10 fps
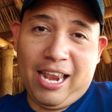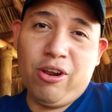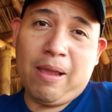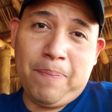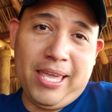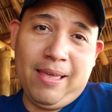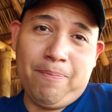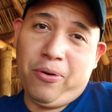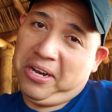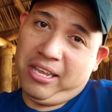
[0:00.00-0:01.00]
qué es lo que pide
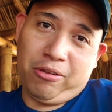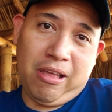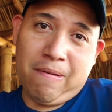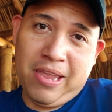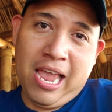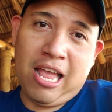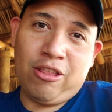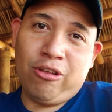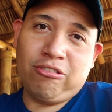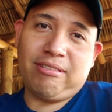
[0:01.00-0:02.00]
porque todavía
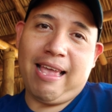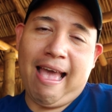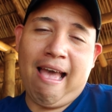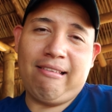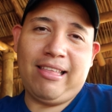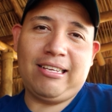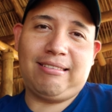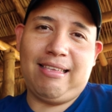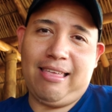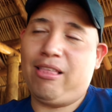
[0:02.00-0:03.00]
no se ha
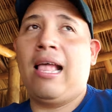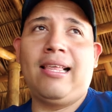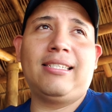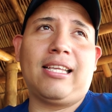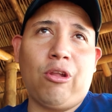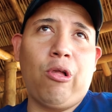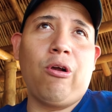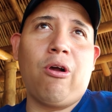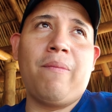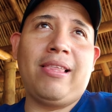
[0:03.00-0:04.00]
decidido. Antes que todo
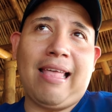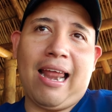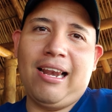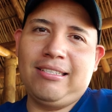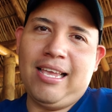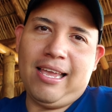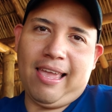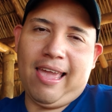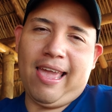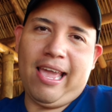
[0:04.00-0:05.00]
comentarles
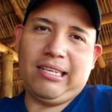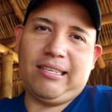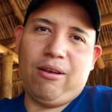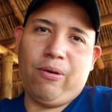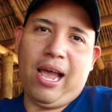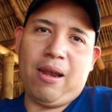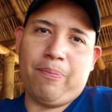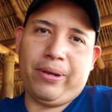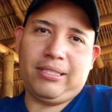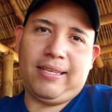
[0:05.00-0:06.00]
que este lugar
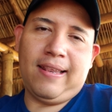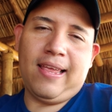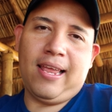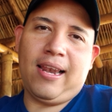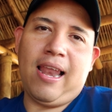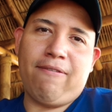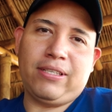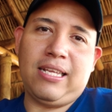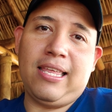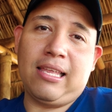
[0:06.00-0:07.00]
pues tiene la
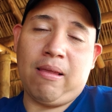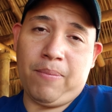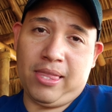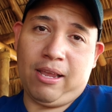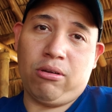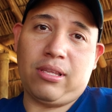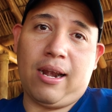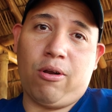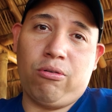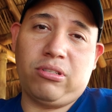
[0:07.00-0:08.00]
facilidad también de contar
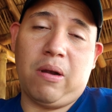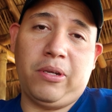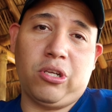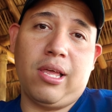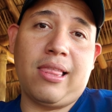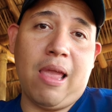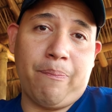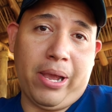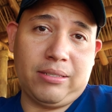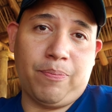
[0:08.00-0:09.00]
con un servicio de day
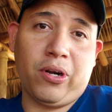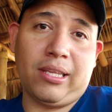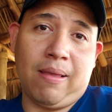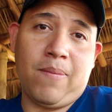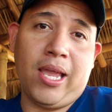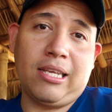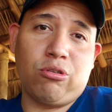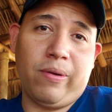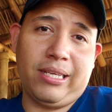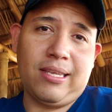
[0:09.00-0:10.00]
pass porque también a
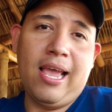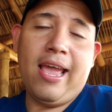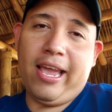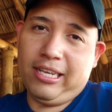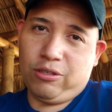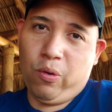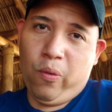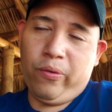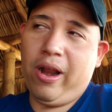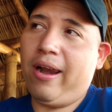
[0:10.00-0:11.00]
su vez es
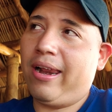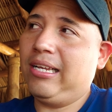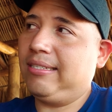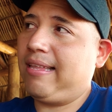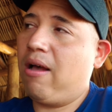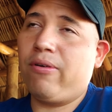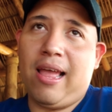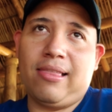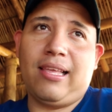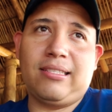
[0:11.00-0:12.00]
un
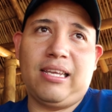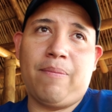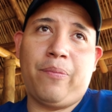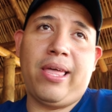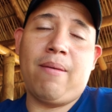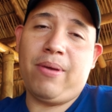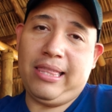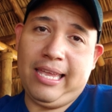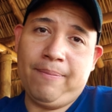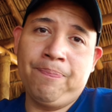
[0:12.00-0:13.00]
restaurante, así que pueden
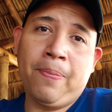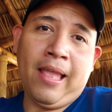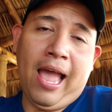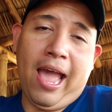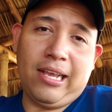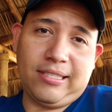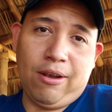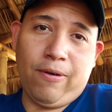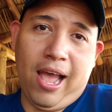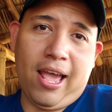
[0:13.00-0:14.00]
venir a este
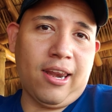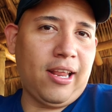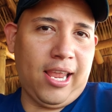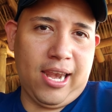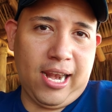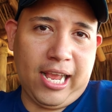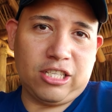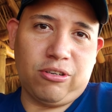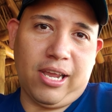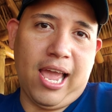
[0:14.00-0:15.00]
lugar en el
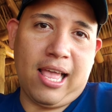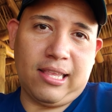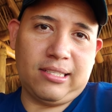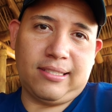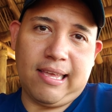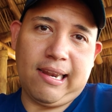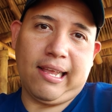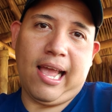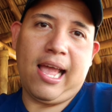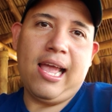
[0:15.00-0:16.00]
caso que anden
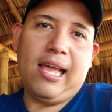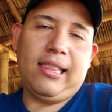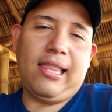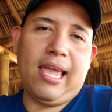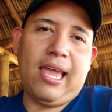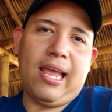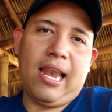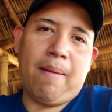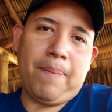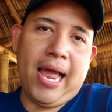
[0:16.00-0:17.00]
cerca de
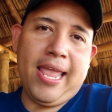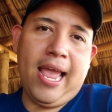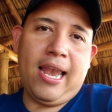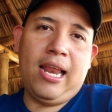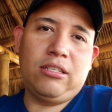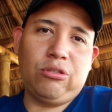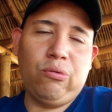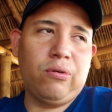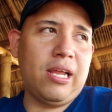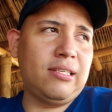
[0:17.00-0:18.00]
la playa Las
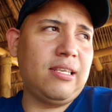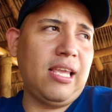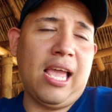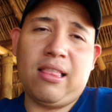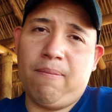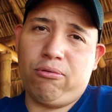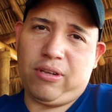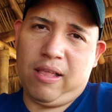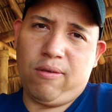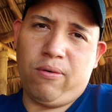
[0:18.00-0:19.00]
Tunas y andan
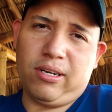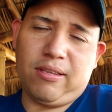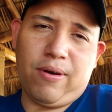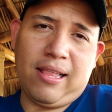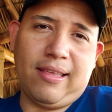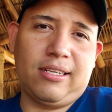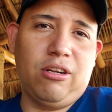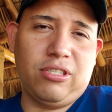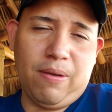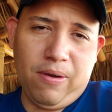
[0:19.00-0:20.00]
buscando un restaurante
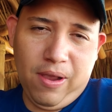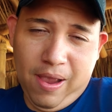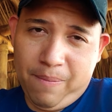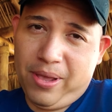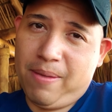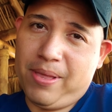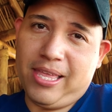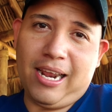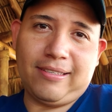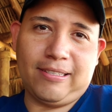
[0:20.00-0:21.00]
exclusivo, pueden
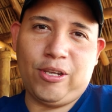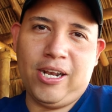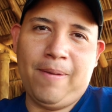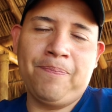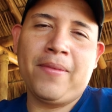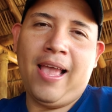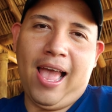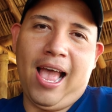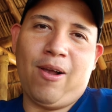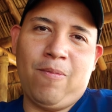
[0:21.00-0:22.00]
venir a esta zona
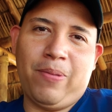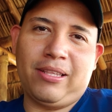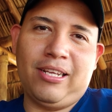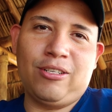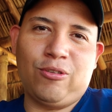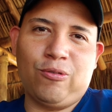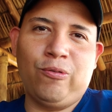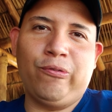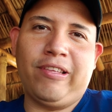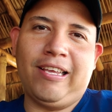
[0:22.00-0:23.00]
a compartir su
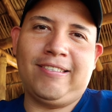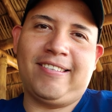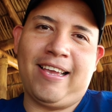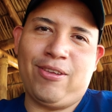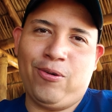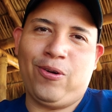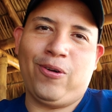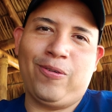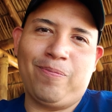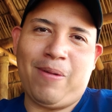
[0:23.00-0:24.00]
desayuno.
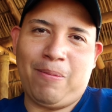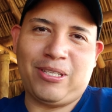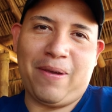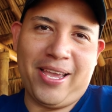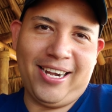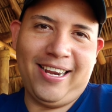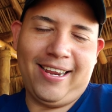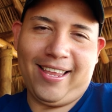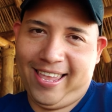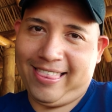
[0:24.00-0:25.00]
Vamos a ver
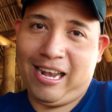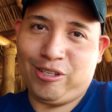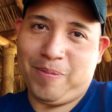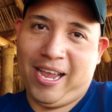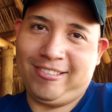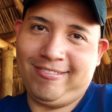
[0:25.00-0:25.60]
qué tal nos va.